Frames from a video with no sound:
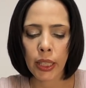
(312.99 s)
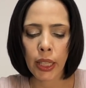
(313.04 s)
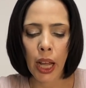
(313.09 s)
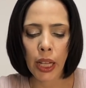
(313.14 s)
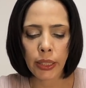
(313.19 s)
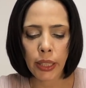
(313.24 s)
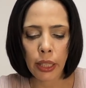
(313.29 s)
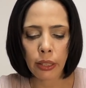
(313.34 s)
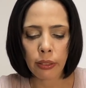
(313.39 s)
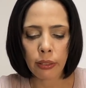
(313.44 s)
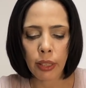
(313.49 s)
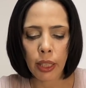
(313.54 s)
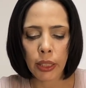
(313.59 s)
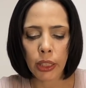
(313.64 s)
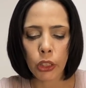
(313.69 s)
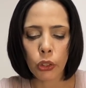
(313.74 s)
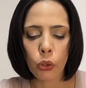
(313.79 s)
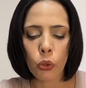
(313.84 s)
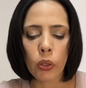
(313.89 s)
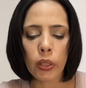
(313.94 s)
かたくな
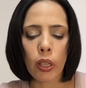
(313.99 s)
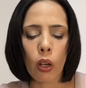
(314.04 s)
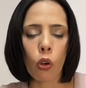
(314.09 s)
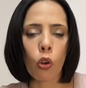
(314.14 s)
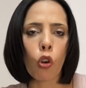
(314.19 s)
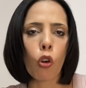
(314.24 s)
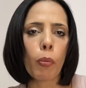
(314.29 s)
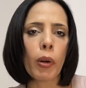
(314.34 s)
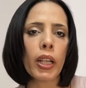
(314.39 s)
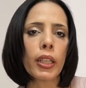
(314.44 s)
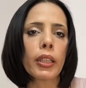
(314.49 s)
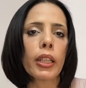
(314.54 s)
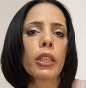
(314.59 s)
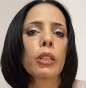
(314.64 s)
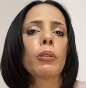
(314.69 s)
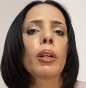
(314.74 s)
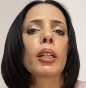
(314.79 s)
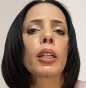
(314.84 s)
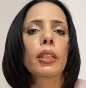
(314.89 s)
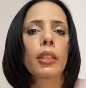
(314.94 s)
に調査を拒んでい
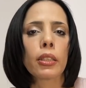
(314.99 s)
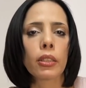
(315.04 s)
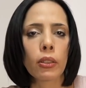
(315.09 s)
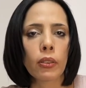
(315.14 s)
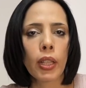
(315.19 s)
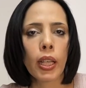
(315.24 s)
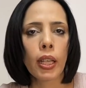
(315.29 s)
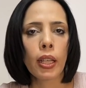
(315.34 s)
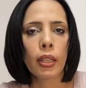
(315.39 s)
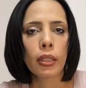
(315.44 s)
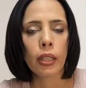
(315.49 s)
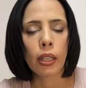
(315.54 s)
るわけですよね。